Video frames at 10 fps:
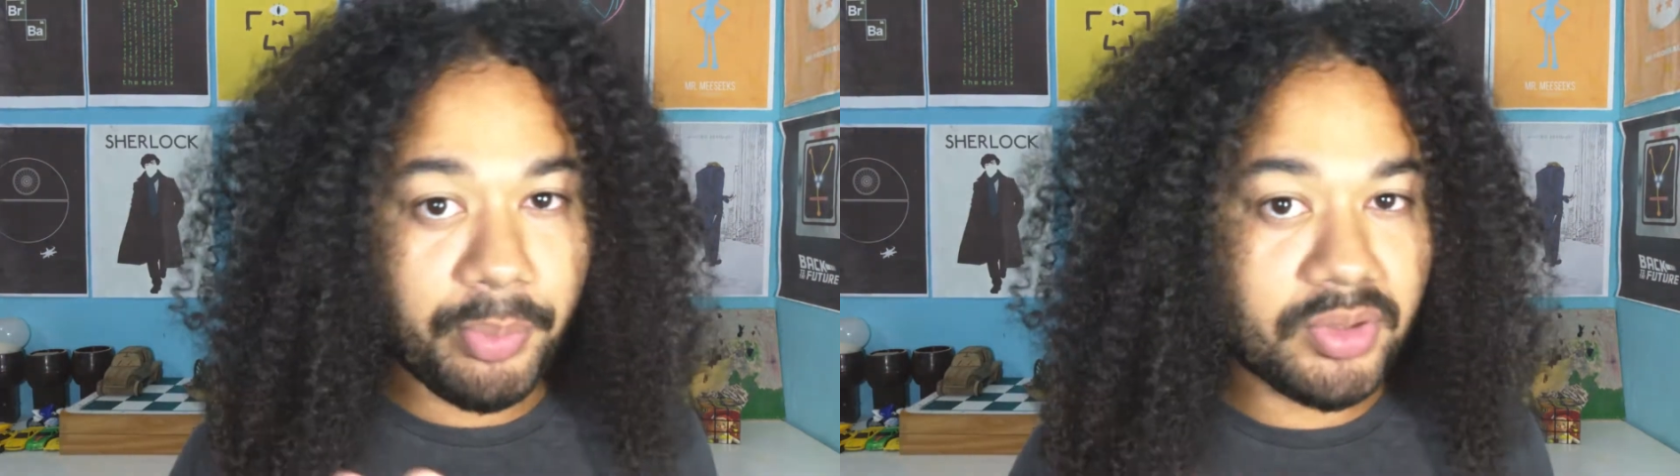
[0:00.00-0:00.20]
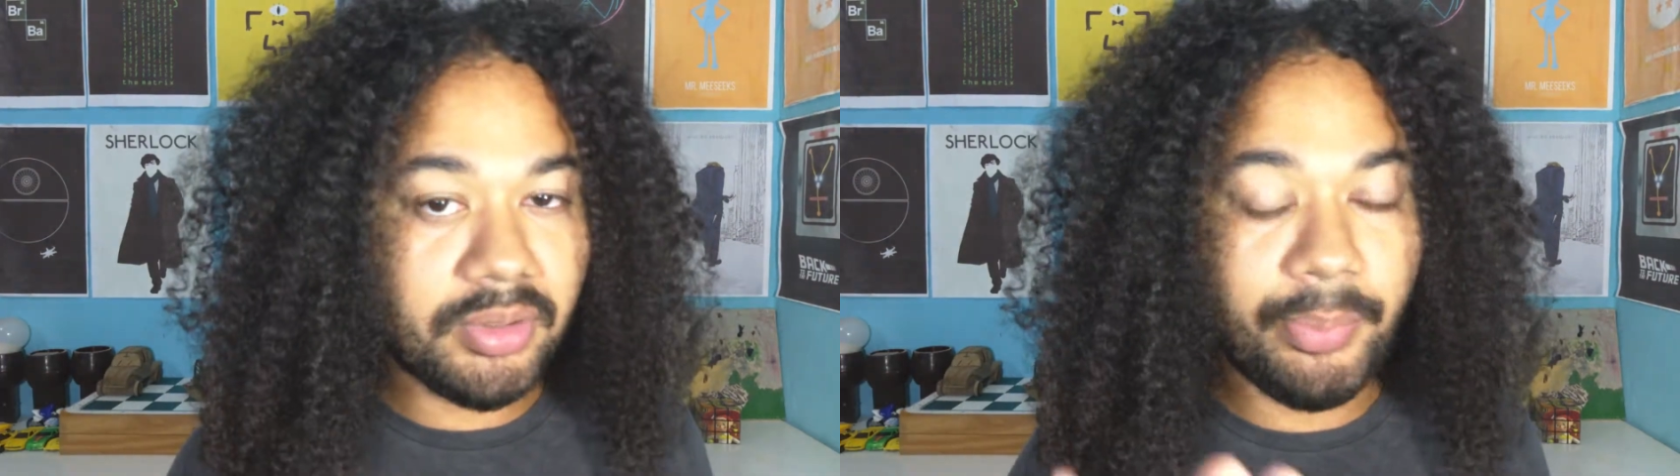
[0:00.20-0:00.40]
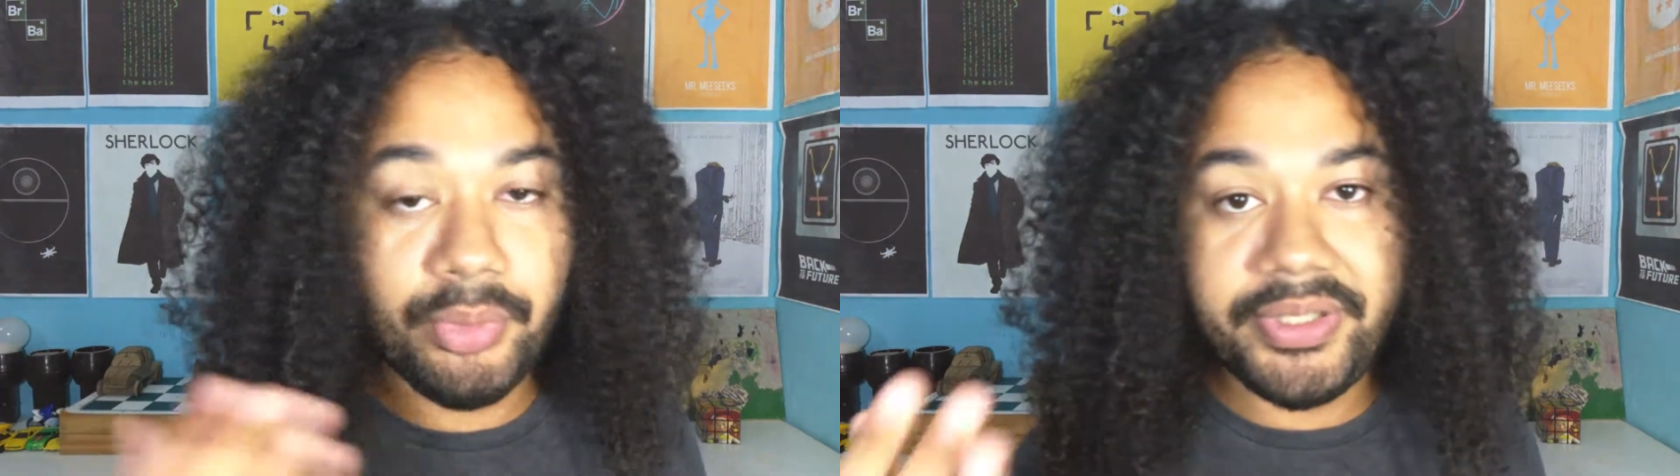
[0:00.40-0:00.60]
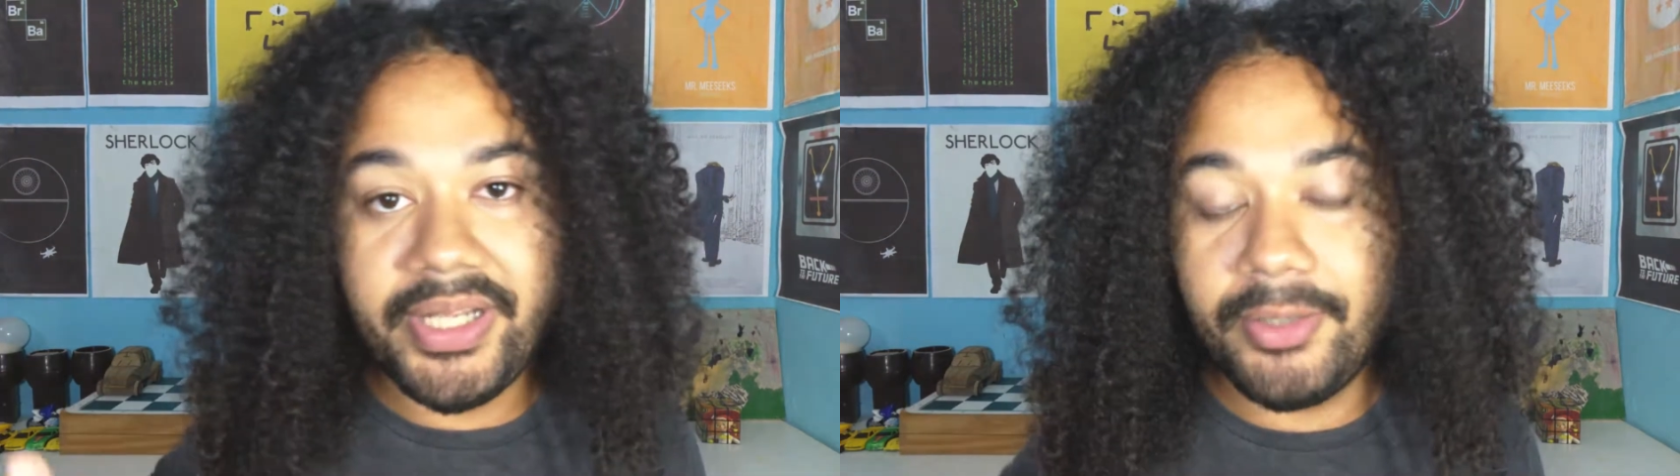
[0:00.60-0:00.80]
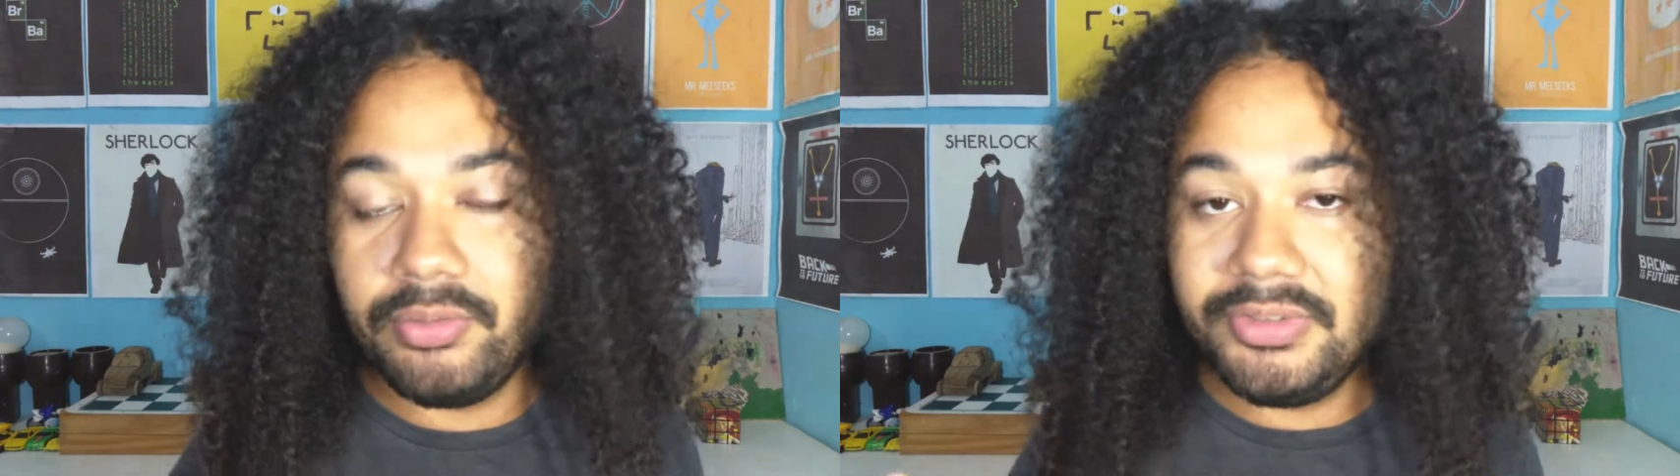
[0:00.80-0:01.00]
posso
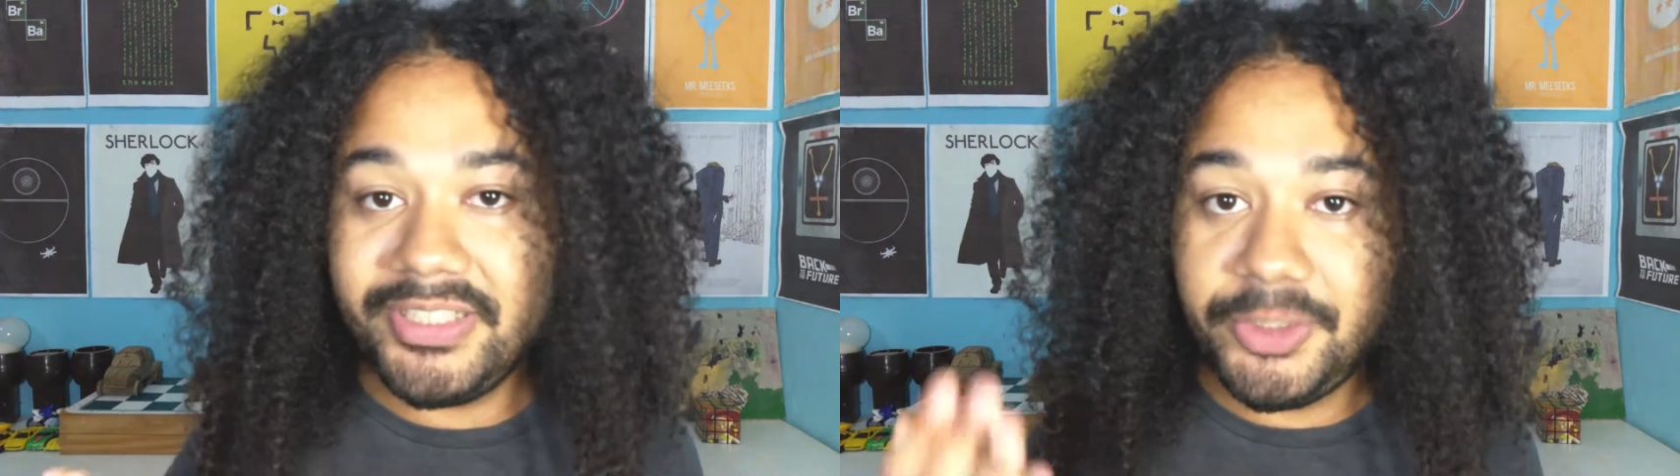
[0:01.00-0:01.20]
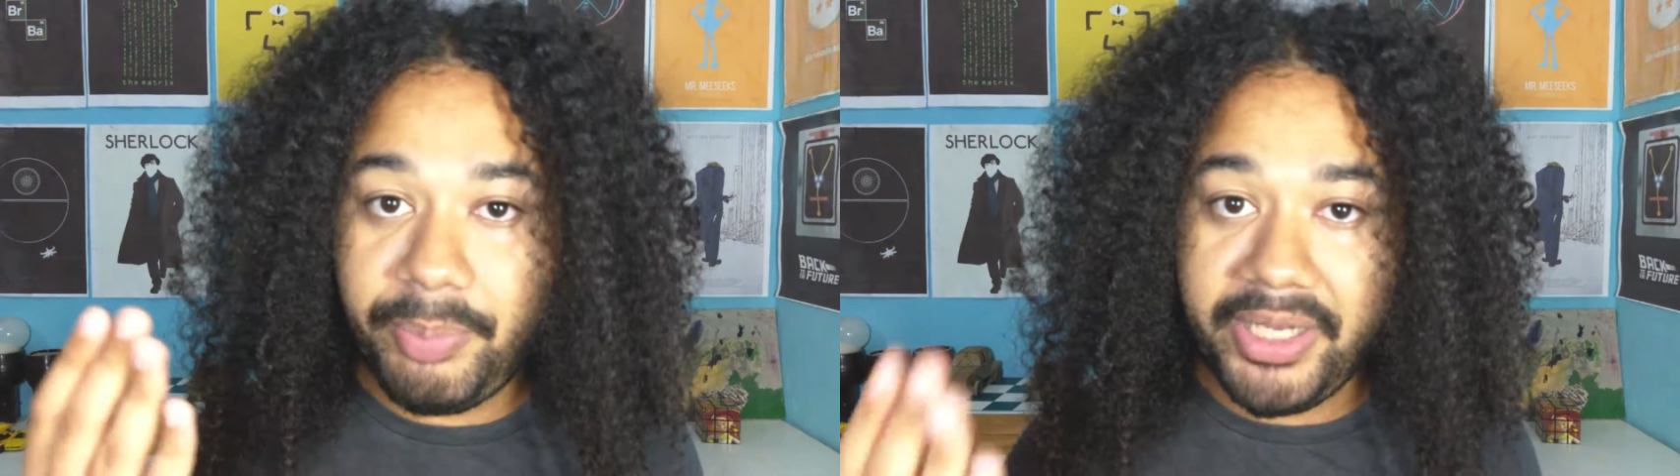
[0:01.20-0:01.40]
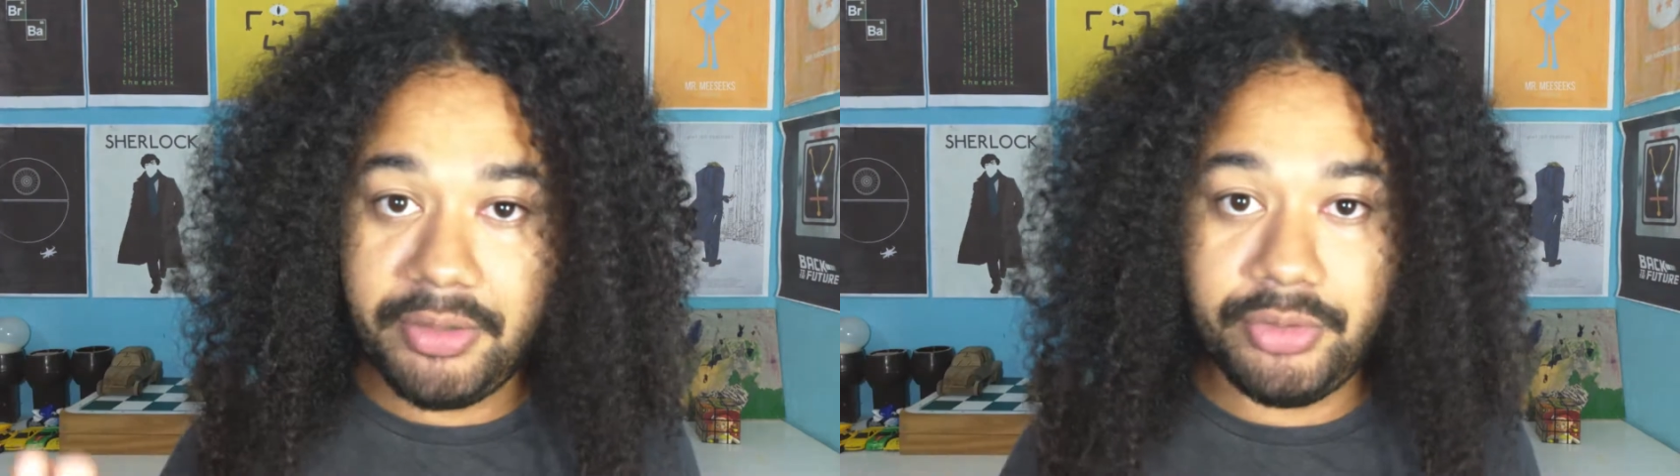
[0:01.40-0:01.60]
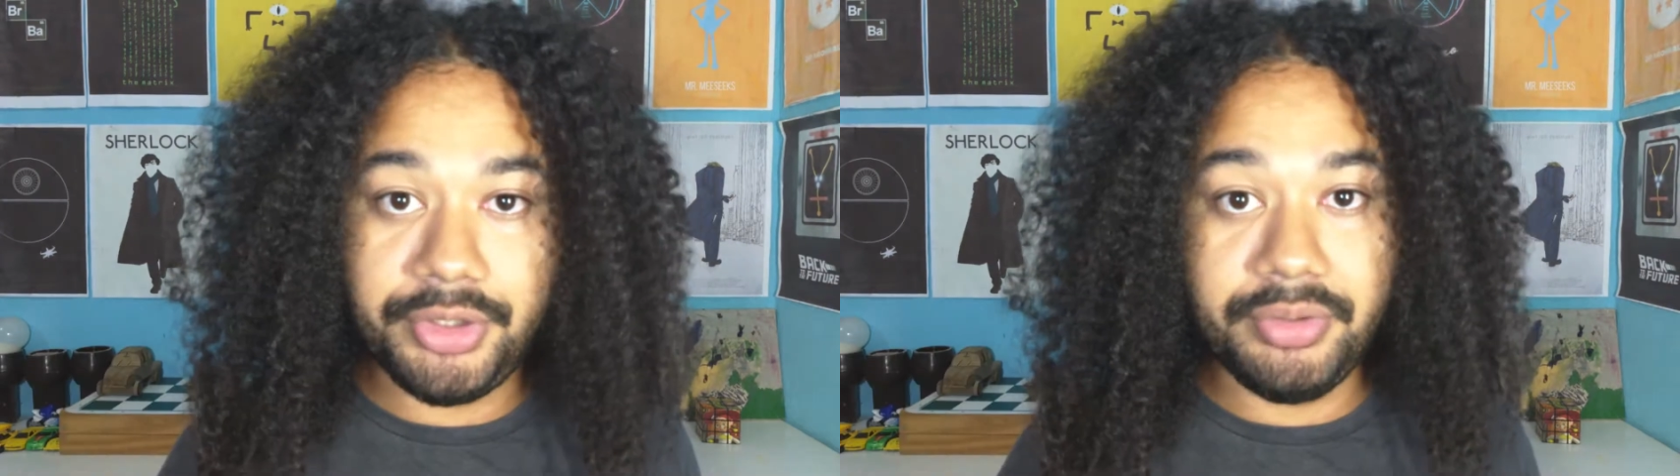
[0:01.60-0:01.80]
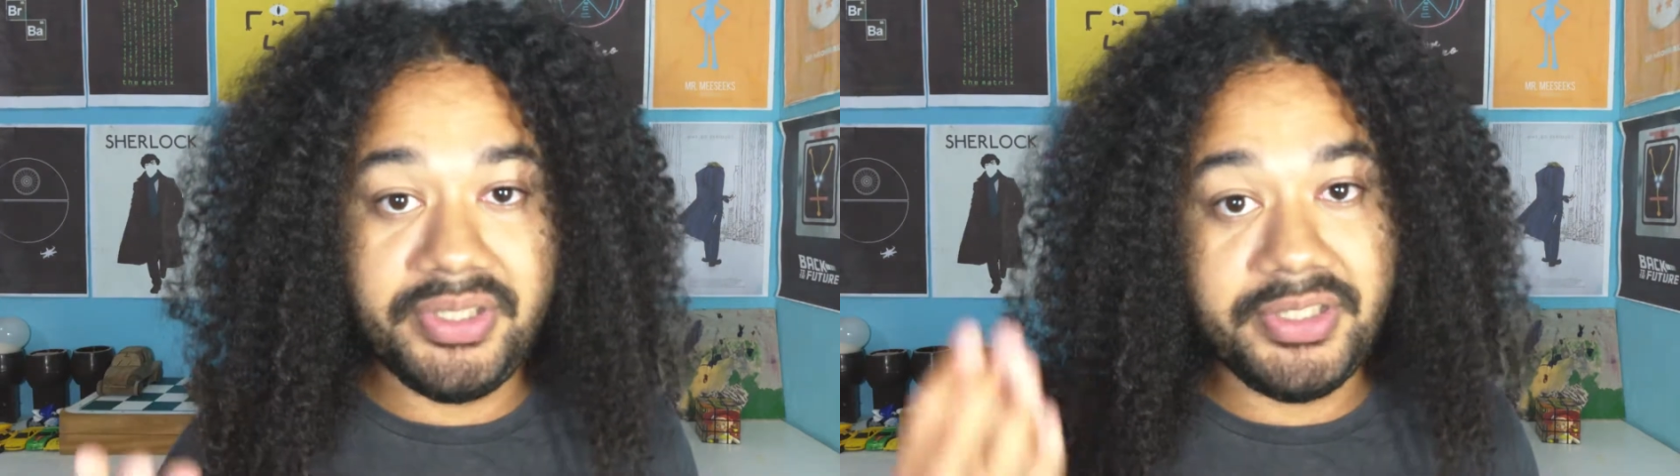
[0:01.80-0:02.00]
apontar alguns aspectos
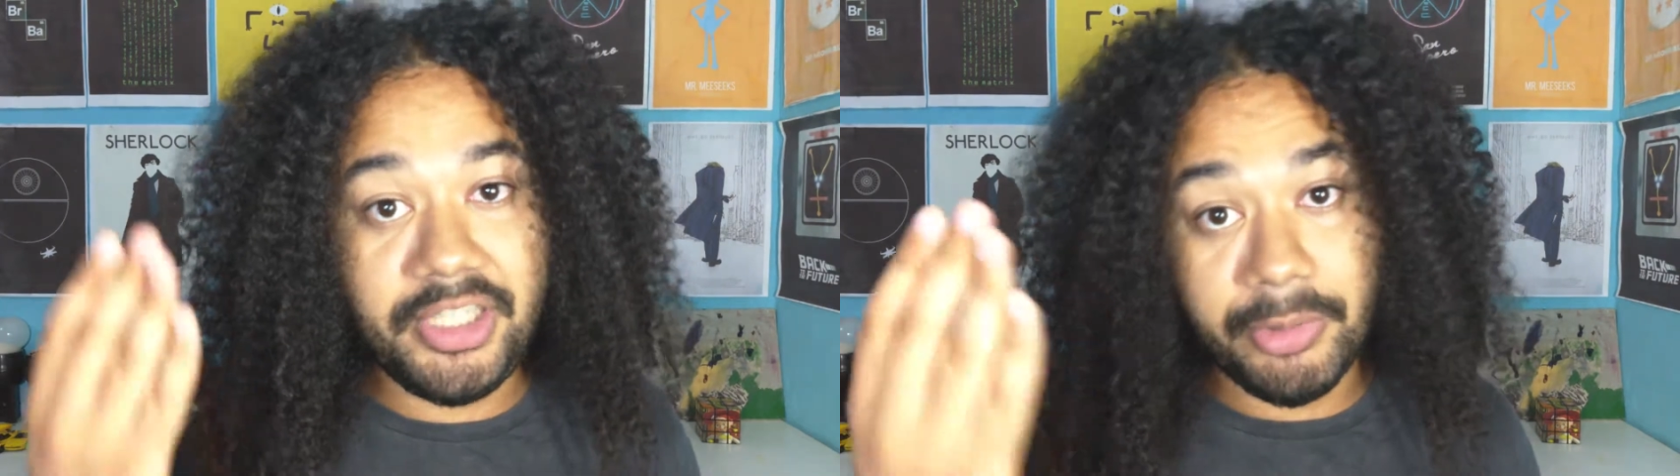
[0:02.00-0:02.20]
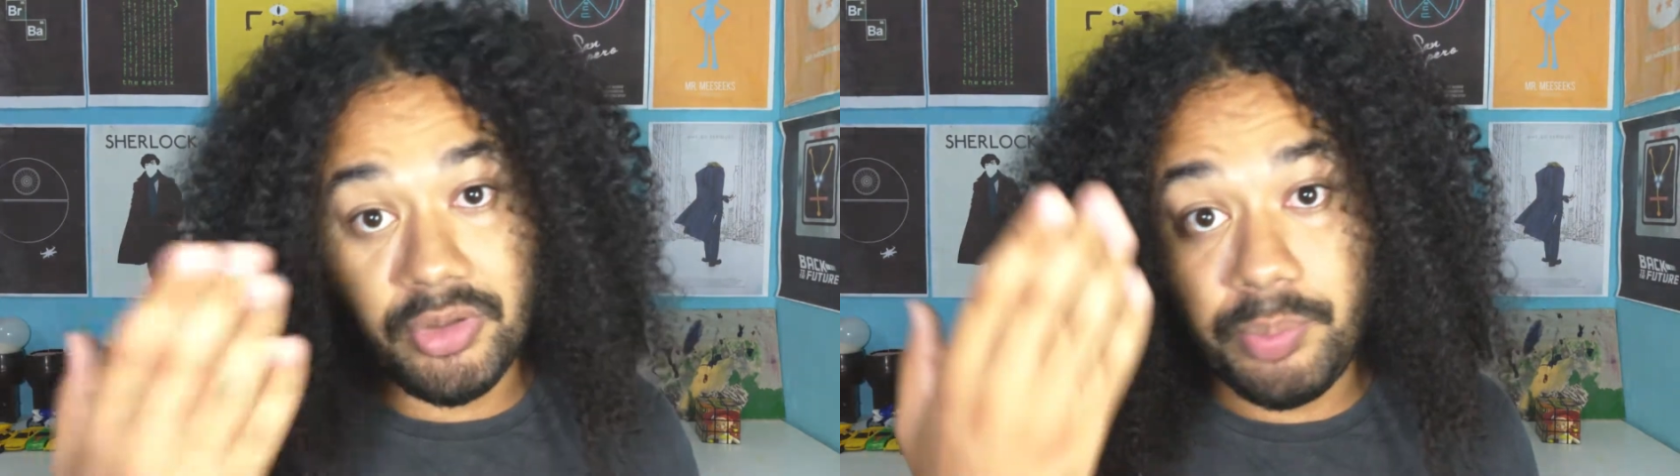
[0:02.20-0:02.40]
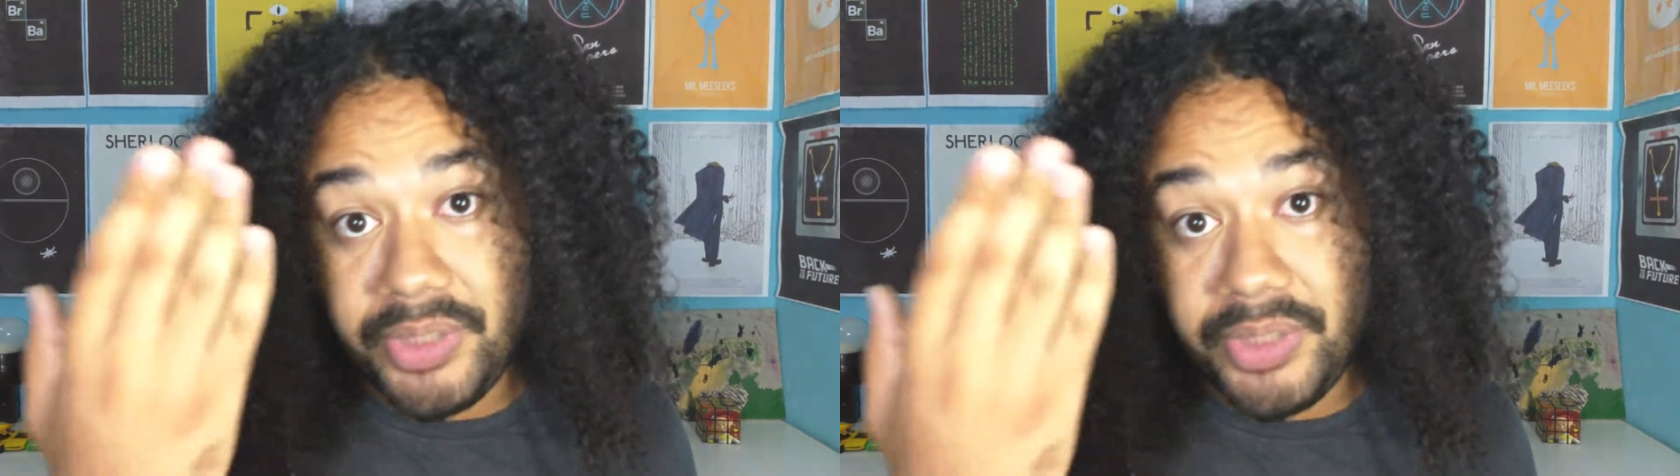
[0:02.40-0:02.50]
que o sistema do